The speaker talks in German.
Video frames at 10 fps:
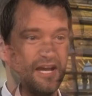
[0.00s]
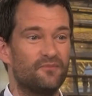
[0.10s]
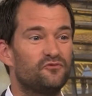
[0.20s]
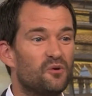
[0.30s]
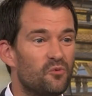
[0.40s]
Die
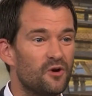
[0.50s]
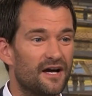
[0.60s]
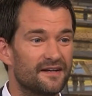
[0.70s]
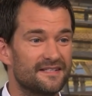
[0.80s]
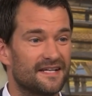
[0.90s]
haben vor
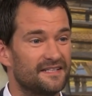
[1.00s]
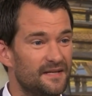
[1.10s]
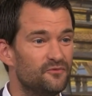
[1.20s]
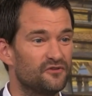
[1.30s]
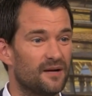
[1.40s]
Monaten
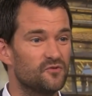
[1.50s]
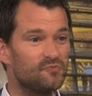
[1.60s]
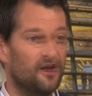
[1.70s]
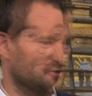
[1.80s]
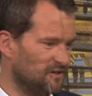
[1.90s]
gesagt, Impfen am
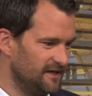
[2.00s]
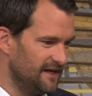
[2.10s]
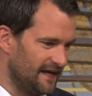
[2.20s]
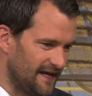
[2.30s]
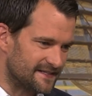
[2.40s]
Super können
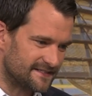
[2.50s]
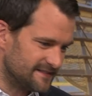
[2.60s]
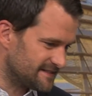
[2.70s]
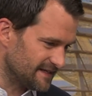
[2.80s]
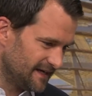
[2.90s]

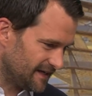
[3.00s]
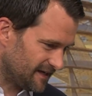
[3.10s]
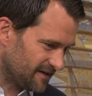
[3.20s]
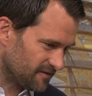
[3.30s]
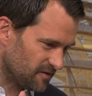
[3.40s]
erstens
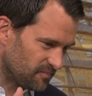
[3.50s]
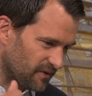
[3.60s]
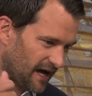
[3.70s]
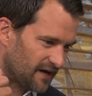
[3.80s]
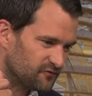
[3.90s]
äh, äh
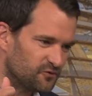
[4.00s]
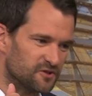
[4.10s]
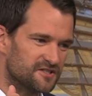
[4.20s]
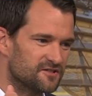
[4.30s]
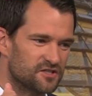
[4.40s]

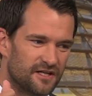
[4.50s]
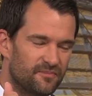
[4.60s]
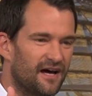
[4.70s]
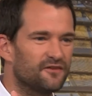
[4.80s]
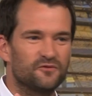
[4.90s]
Bratwurst
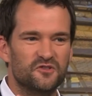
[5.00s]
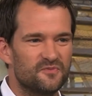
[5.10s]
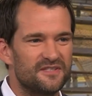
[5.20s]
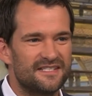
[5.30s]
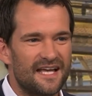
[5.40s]
statt
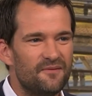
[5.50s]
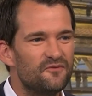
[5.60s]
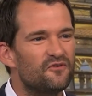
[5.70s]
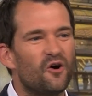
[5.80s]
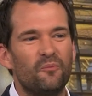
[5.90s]
Bratwurst mit
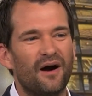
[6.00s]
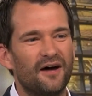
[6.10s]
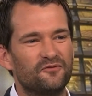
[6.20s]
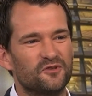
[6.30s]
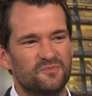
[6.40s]
Senf, auch
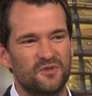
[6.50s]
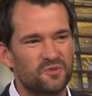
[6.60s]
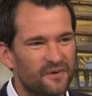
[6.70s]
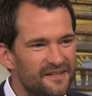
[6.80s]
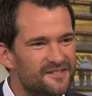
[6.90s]
Bratwurst mit
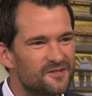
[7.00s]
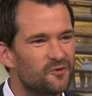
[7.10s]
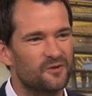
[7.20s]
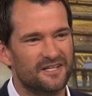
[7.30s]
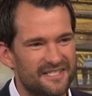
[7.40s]

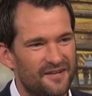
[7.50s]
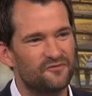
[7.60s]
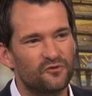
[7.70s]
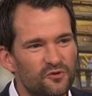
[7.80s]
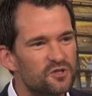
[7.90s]
Spritze oder
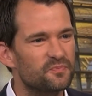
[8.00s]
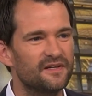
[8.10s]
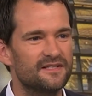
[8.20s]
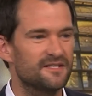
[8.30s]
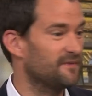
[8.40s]
Senf und
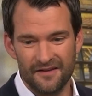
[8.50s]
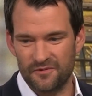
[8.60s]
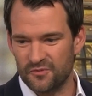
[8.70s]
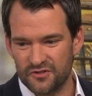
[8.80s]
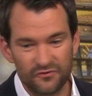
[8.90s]
Spritze.
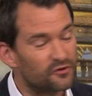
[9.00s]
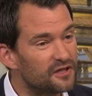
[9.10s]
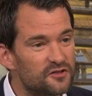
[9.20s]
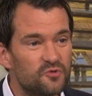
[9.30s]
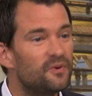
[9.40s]
Wir müssen vor
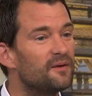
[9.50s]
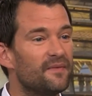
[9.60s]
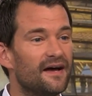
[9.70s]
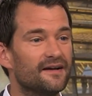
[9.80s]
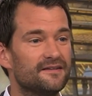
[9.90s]
die
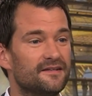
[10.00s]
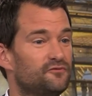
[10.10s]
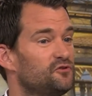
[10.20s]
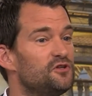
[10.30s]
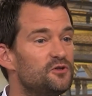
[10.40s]

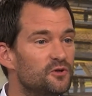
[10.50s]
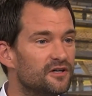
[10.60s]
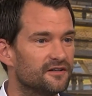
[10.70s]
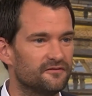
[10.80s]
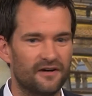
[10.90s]
Supermärkte für die
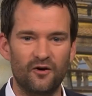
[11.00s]
Jüngeren?